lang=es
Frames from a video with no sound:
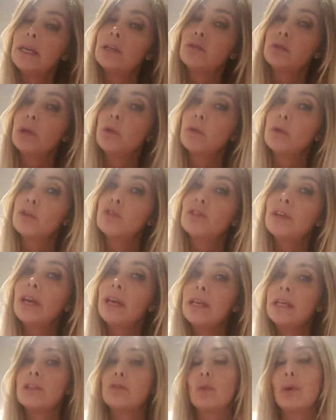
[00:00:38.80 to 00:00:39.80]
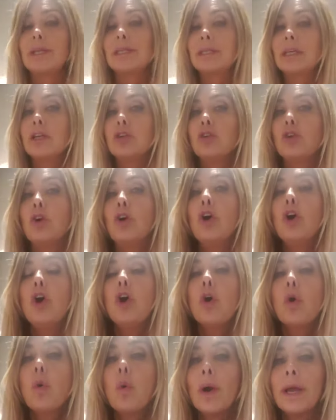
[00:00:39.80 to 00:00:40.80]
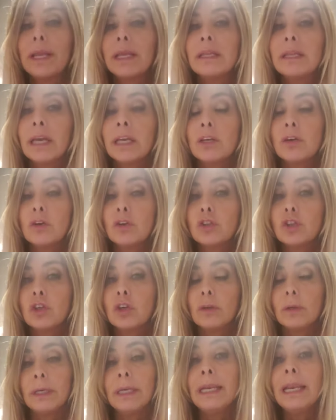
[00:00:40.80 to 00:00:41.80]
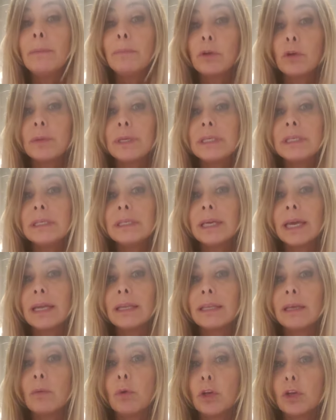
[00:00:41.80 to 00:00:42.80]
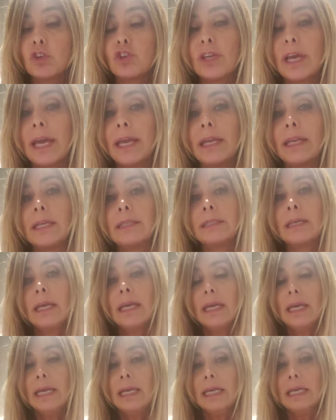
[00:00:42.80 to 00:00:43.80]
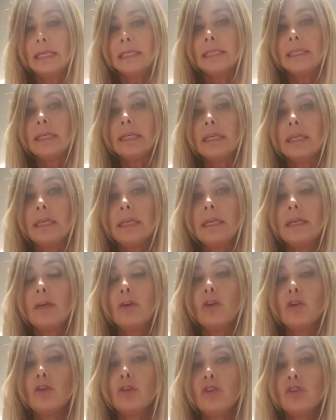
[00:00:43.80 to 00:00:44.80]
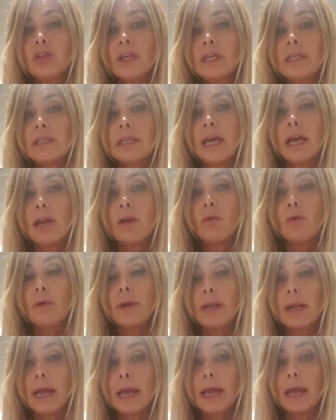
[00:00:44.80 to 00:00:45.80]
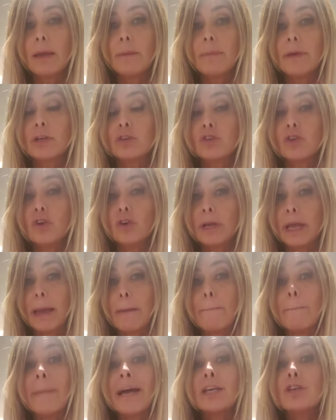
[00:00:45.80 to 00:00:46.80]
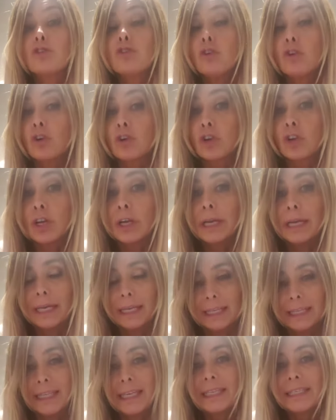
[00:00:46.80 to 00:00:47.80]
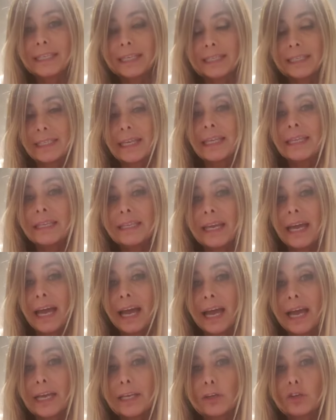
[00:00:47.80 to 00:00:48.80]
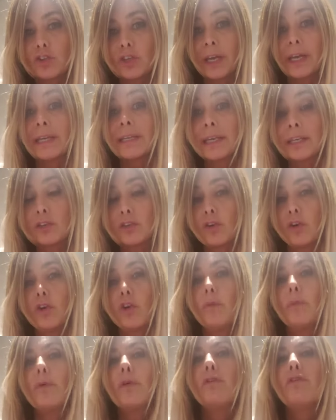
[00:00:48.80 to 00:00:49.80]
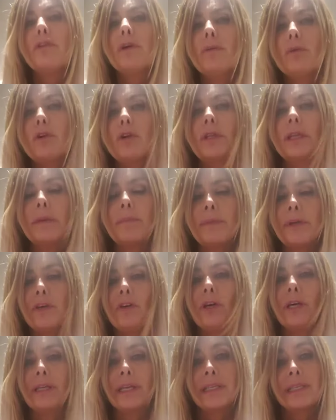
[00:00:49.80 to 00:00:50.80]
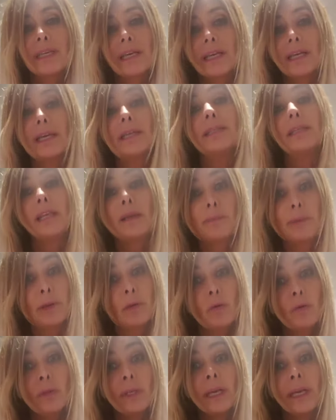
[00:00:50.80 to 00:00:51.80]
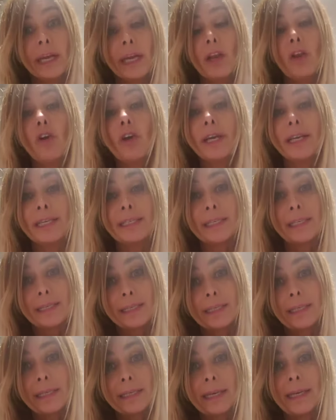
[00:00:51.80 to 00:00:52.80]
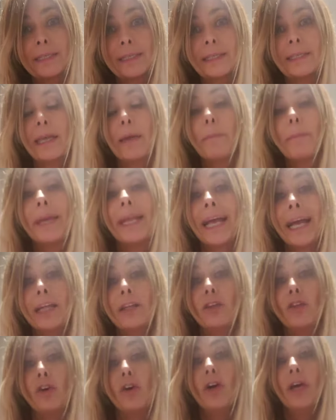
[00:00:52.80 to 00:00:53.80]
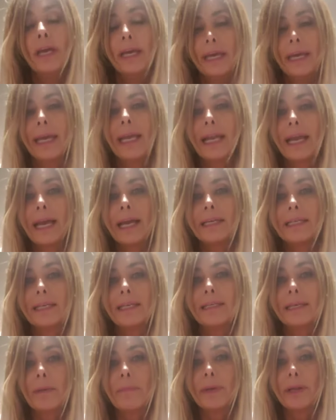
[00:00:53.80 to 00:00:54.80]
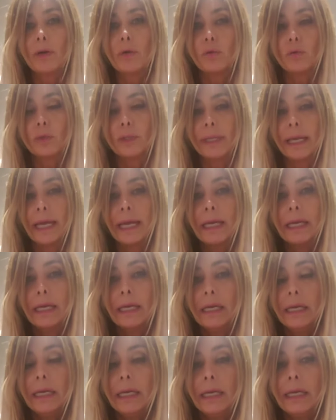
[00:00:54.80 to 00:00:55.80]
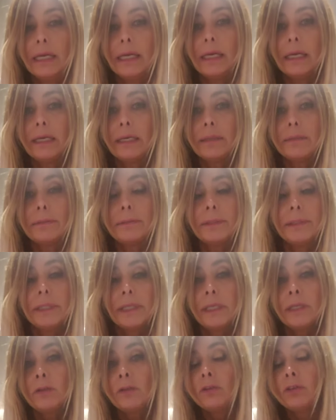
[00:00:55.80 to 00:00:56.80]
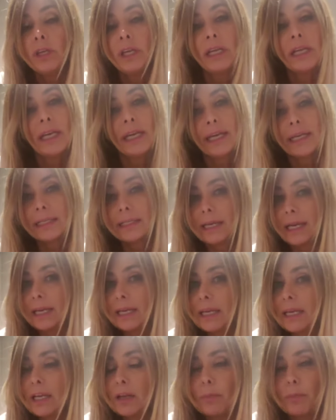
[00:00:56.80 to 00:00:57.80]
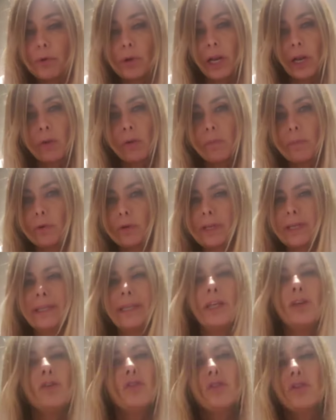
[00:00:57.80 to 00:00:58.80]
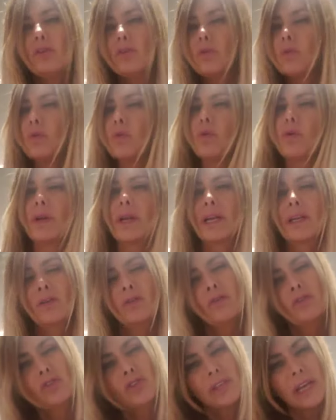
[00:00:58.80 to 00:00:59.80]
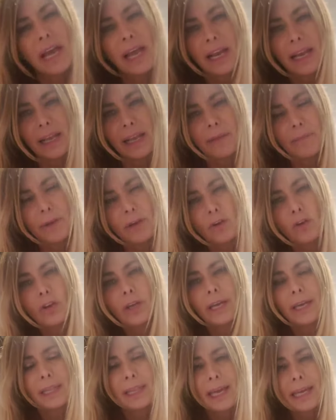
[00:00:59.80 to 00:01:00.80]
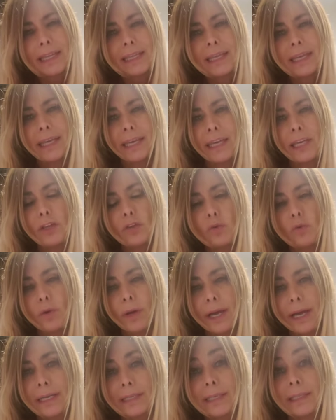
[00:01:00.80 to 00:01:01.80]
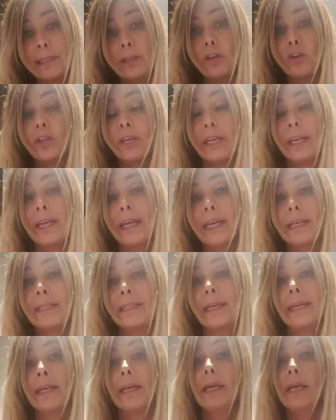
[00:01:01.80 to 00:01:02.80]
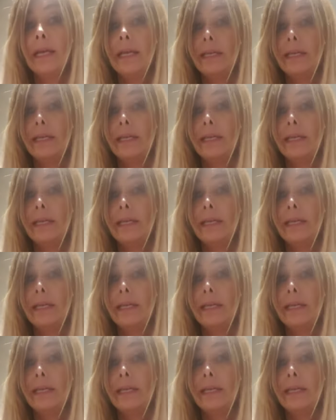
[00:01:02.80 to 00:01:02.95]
en la ciudad de Buenos Aires o al 148 en la provincia de Buenos Aires. Si conoces a alguna persona mayor de 60 años y que esté solo, por favor te pido que te acerques y le preguntes qué es lo que necesita, que se está esperando que le hagas esa pregunta. Eh, si no tenés que salir por algo importante, no se te ocurra, no salgas, mejor quédate en tu casa. Si lo tenés que hacer,